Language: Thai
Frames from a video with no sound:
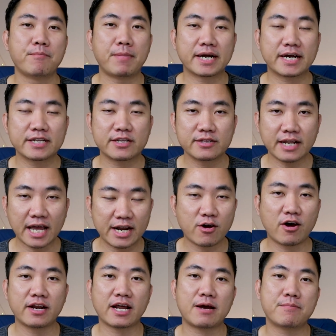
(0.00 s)
มันก็แน่น
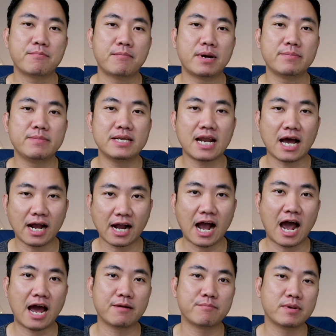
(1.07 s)
อนครับ มันมีหลัก
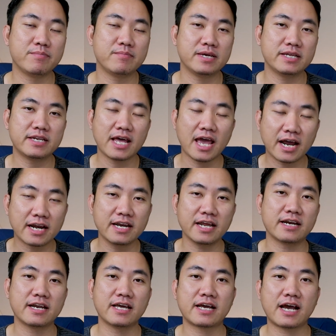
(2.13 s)
การมันมีเทค
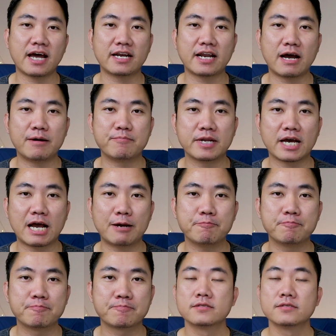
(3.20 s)
นิคในการทำนะครับ